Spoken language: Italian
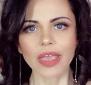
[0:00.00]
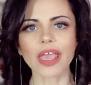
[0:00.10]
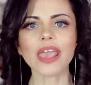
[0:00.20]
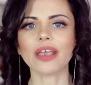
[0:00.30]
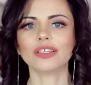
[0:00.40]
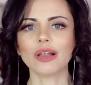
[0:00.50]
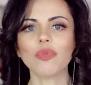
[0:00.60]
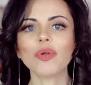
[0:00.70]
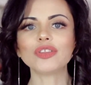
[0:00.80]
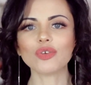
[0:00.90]
e nel
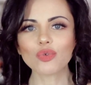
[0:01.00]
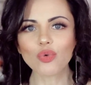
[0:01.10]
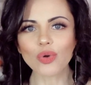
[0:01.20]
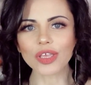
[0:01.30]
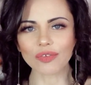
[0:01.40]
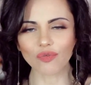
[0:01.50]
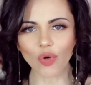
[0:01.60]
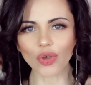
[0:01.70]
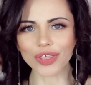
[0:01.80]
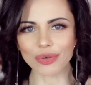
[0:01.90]
momento in cui
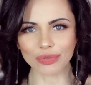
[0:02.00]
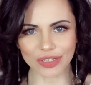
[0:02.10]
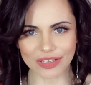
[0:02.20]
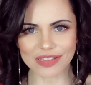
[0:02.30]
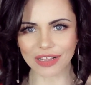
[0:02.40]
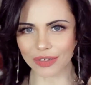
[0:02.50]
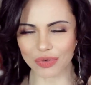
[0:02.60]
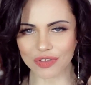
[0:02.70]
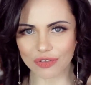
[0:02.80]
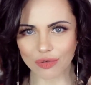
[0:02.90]
voi utilizzate
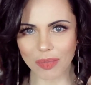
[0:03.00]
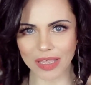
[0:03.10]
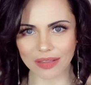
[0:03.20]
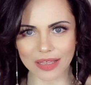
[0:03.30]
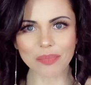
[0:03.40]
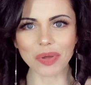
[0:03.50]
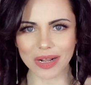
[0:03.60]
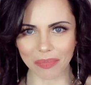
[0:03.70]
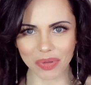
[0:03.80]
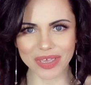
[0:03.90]
questi strumenti per
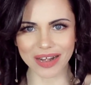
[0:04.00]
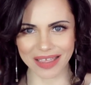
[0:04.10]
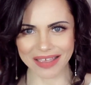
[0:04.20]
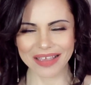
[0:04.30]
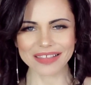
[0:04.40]
capire